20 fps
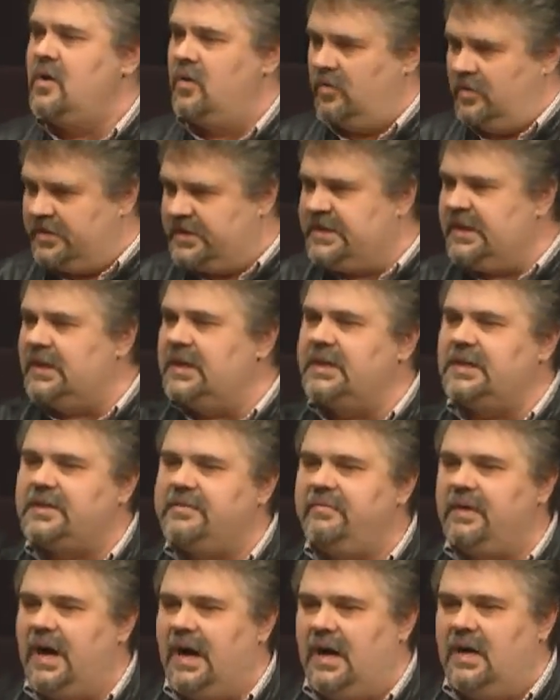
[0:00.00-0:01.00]
Он делает
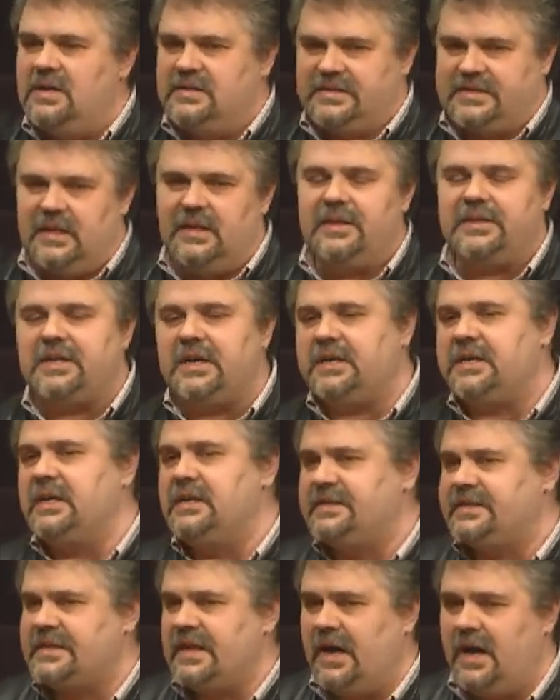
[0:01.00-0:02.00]
два золотых
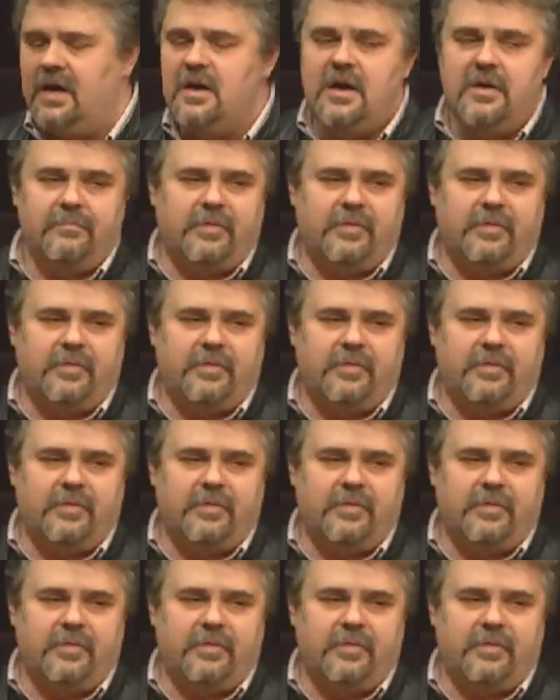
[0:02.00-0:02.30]
тельца.